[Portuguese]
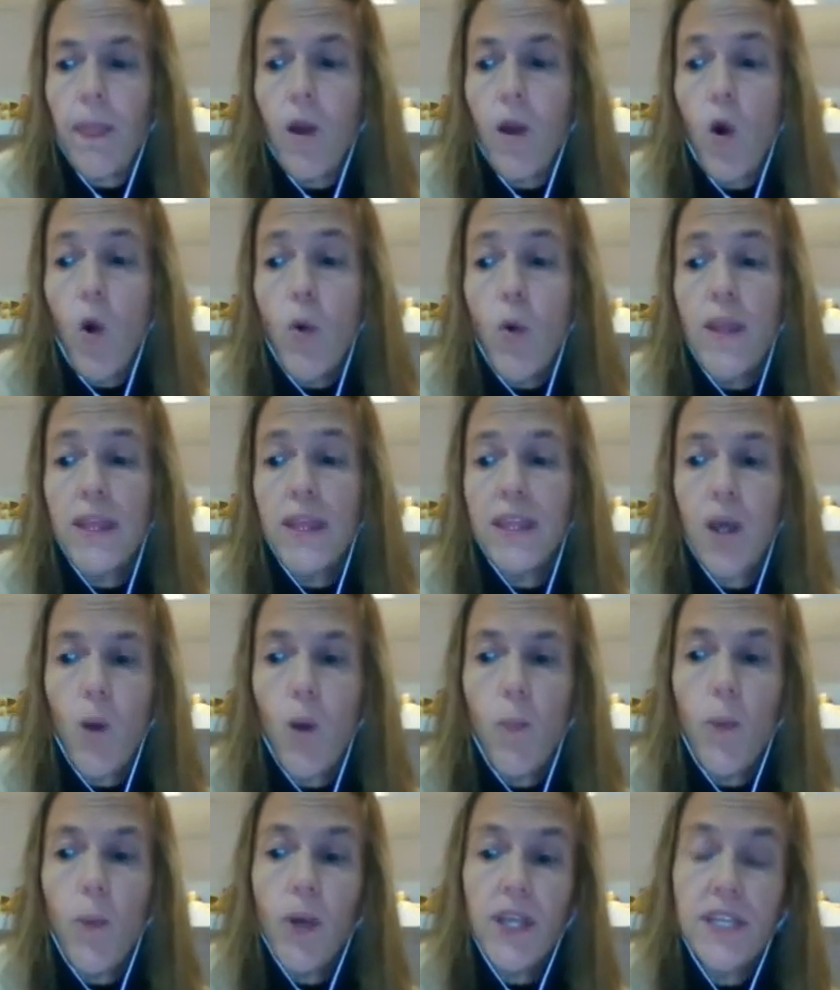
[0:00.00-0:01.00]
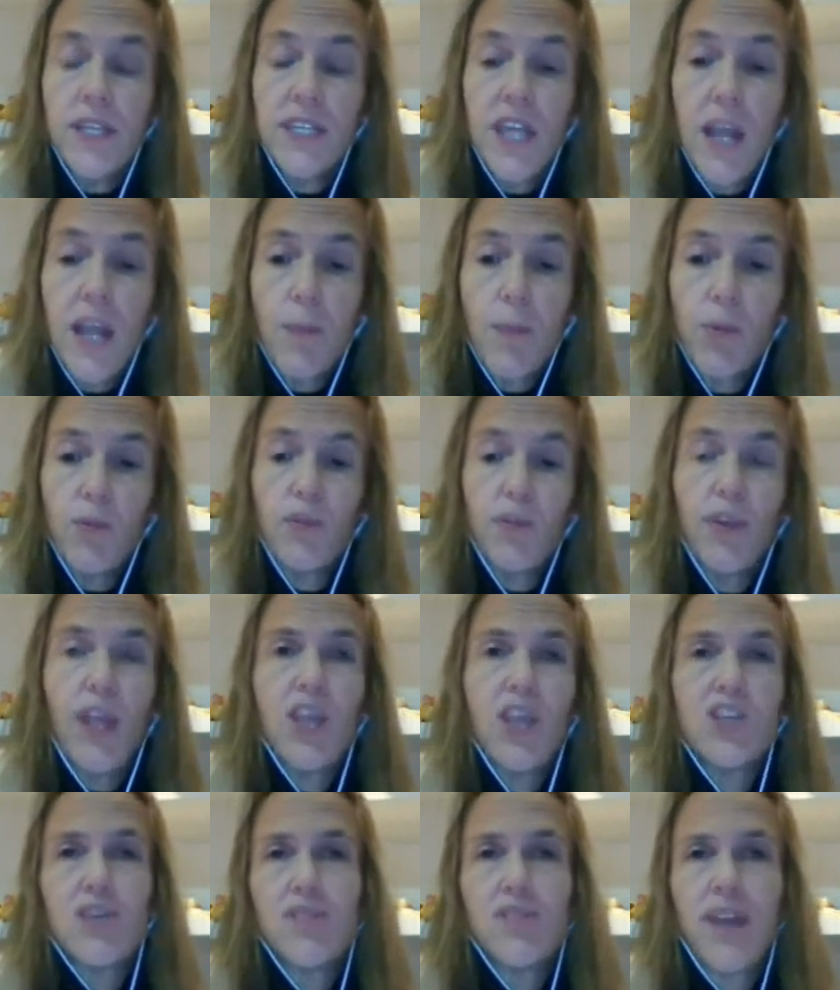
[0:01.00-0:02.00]
ou então, por exemplo,
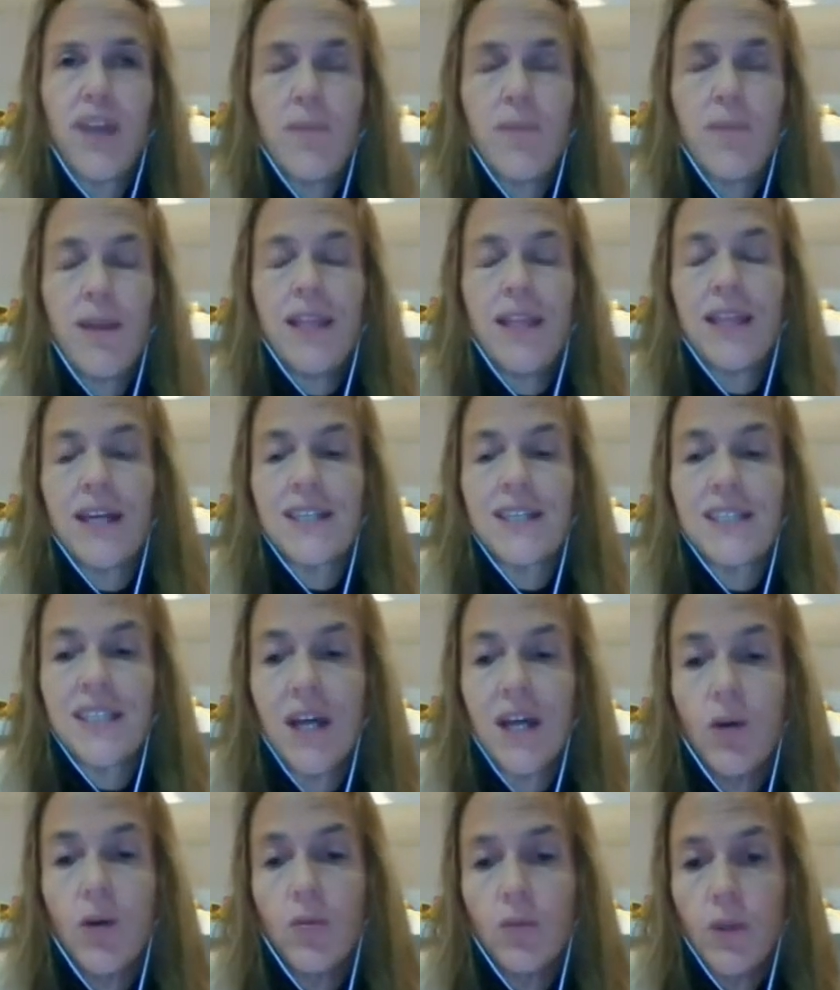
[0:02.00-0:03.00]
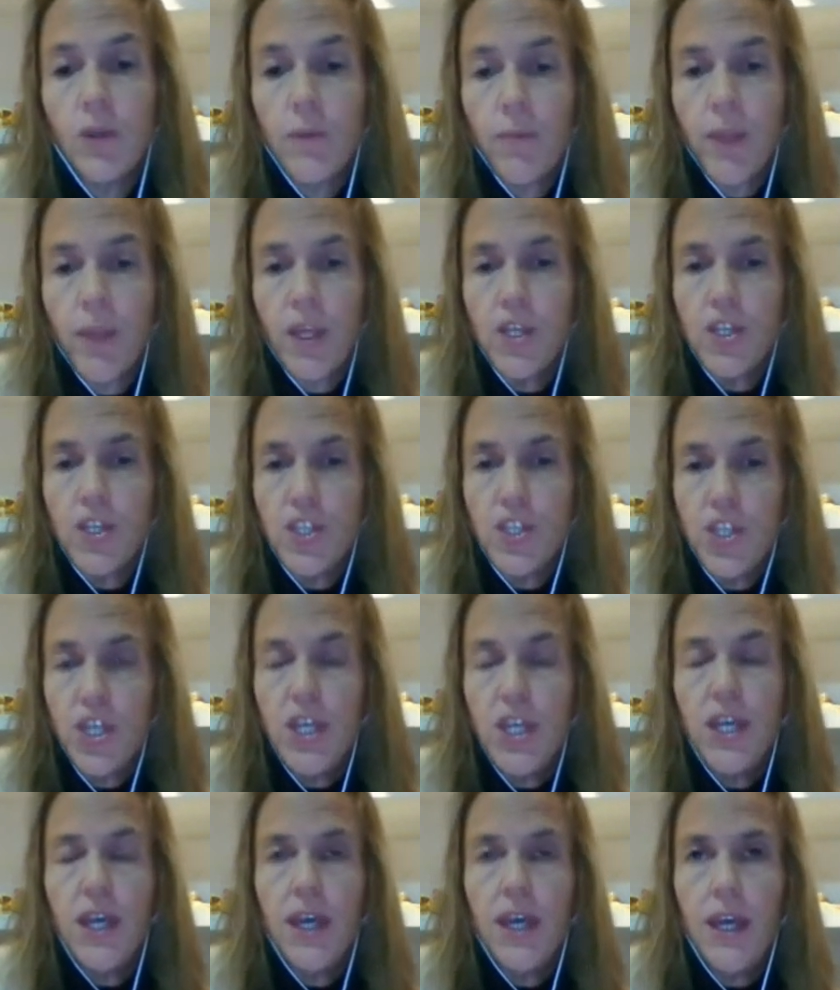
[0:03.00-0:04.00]
frente à fragmentação
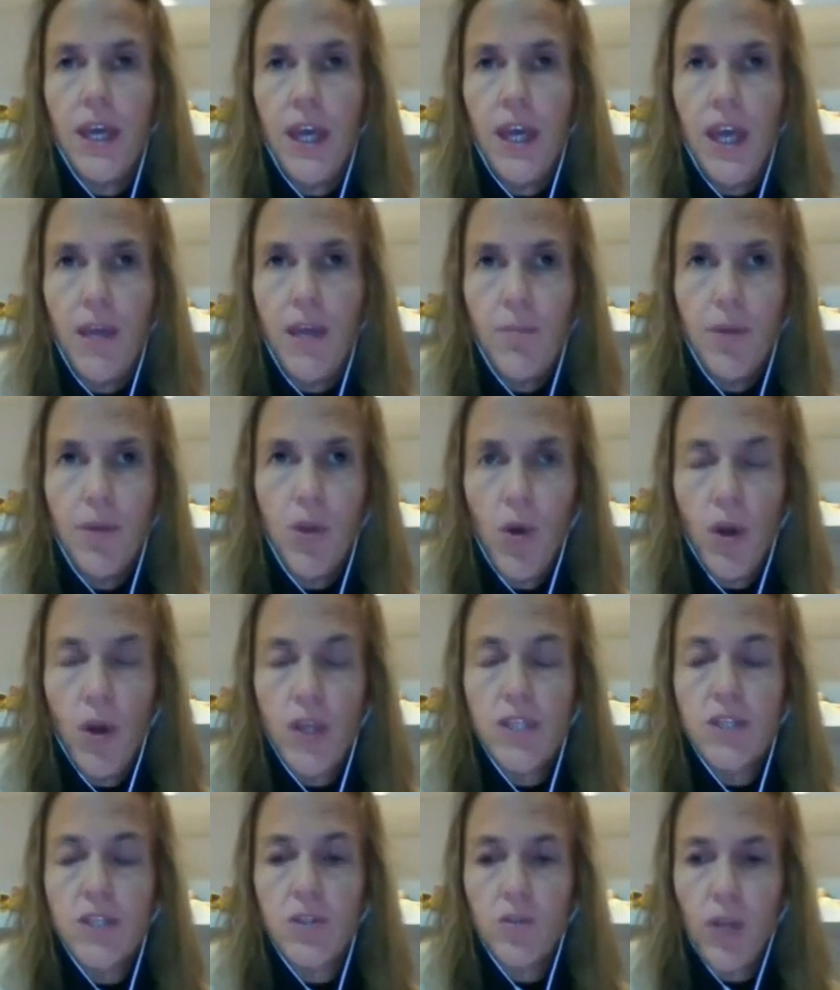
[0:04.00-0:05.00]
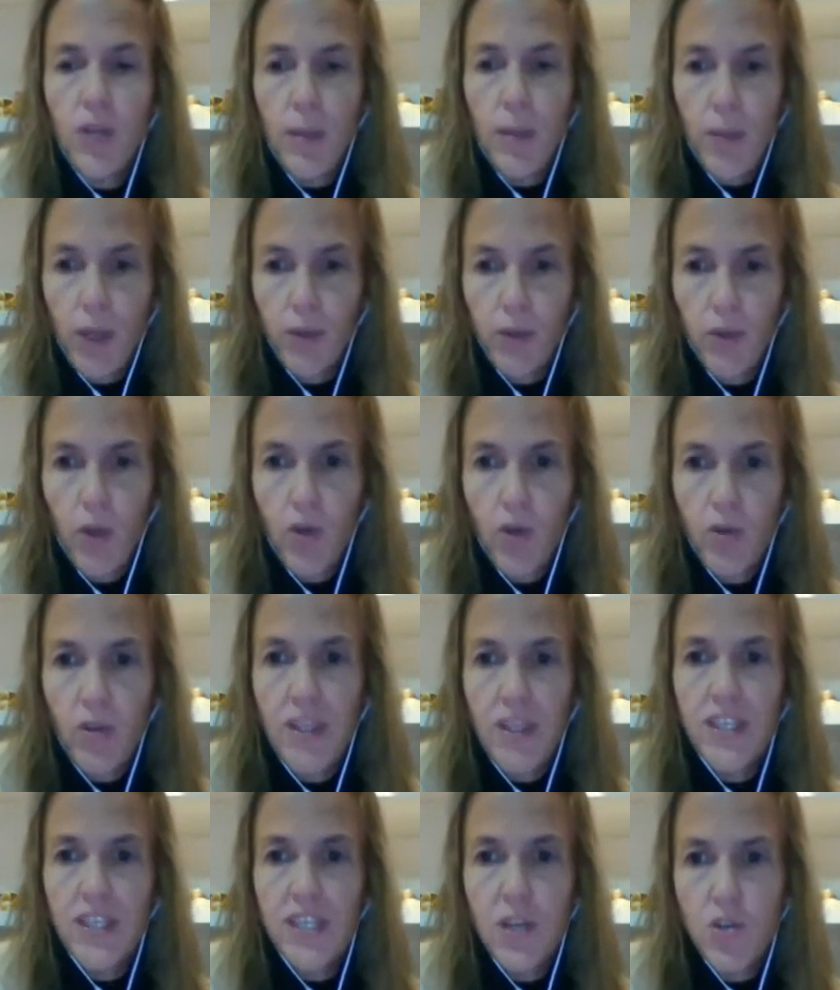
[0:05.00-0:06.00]
de embriões no laboratório
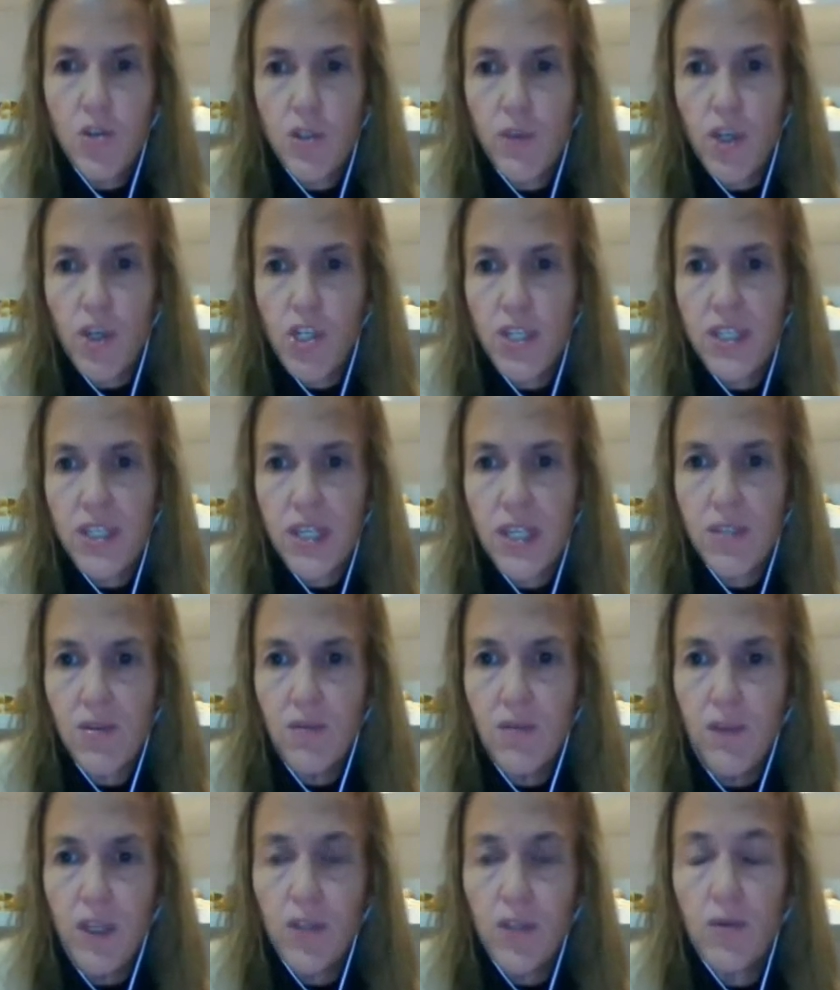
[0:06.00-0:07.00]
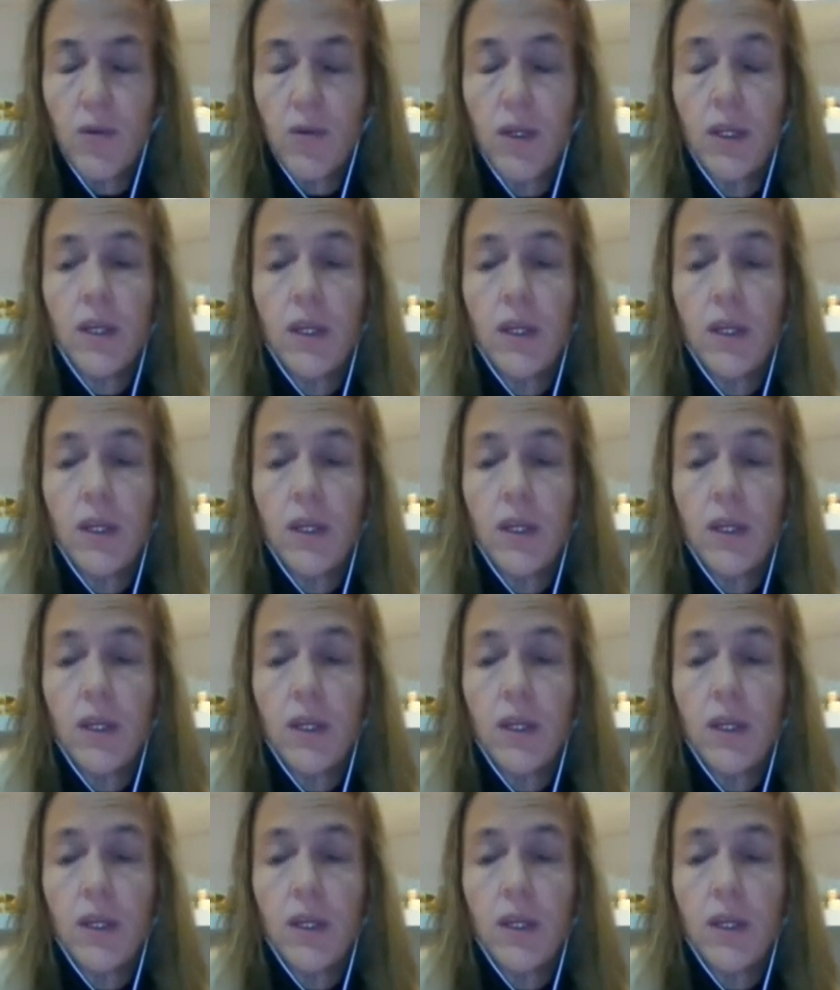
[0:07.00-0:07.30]
em ciclo de fertilização in vitro,